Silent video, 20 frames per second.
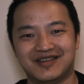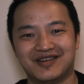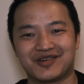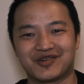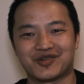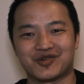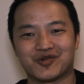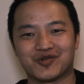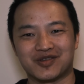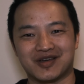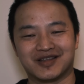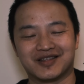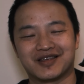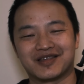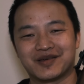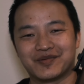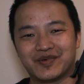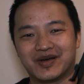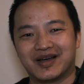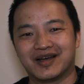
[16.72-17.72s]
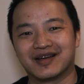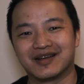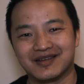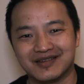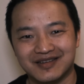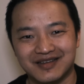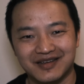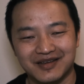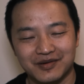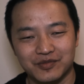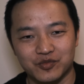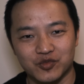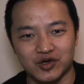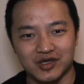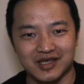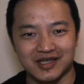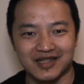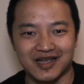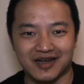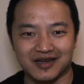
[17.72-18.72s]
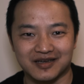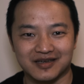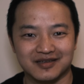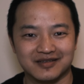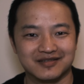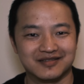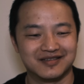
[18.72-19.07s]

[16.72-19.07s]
收藏的这把莫辛纳甘。